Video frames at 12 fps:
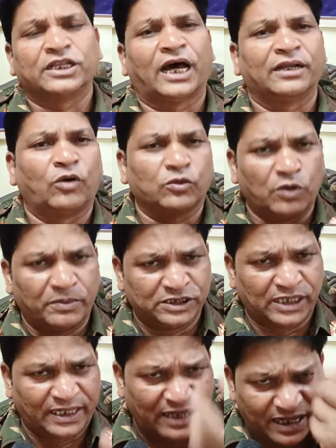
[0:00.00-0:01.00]
प्रधान और वो
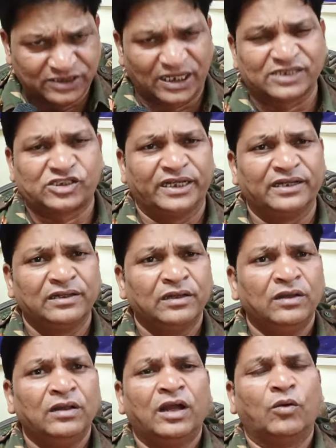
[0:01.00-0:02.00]
बन जाए राजनाथ सिंह
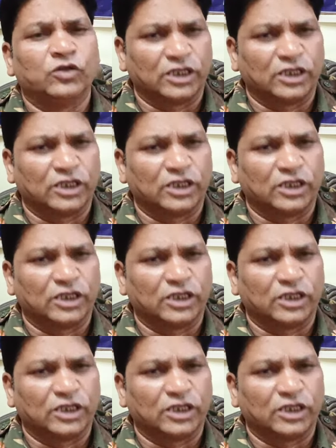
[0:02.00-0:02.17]
हम्म।